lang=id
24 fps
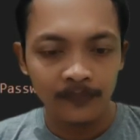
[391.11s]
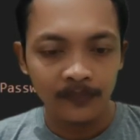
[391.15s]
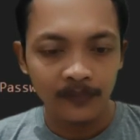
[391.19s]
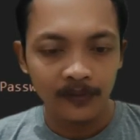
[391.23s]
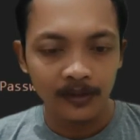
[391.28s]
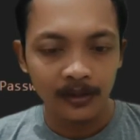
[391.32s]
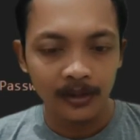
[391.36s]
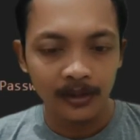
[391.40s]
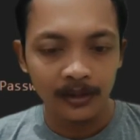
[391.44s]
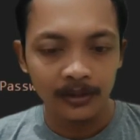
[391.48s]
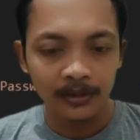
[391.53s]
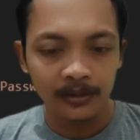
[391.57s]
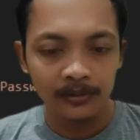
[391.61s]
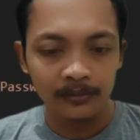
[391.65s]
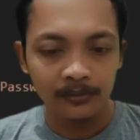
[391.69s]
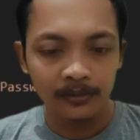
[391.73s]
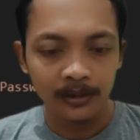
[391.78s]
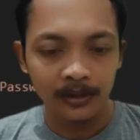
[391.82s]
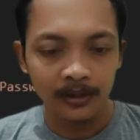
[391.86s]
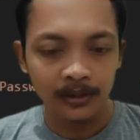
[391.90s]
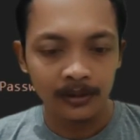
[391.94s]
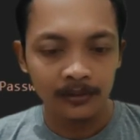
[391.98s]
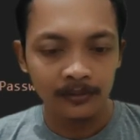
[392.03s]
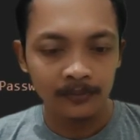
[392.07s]
nah ini sudah
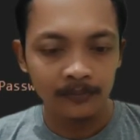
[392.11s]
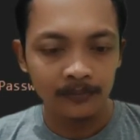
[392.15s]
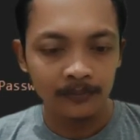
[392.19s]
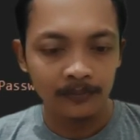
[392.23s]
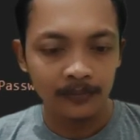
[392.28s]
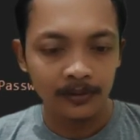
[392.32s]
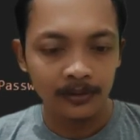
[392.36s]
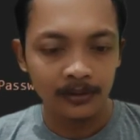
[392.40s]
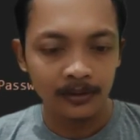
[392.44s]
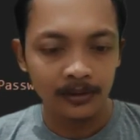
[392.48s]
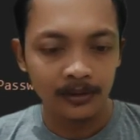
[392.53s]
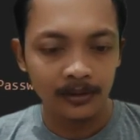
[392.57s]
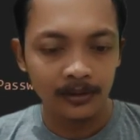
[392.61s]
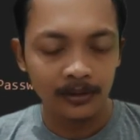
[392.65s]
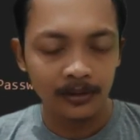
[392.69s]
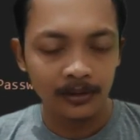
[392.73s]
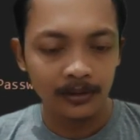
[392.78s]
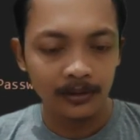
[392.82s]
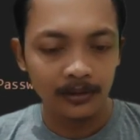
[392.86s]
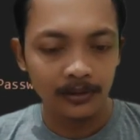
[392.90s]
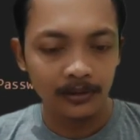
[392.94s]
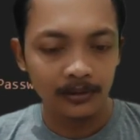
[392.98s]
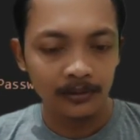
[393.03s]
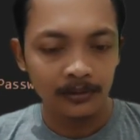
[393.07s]
kan jadi
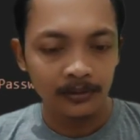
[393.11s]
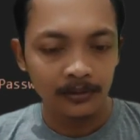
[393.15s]
nanti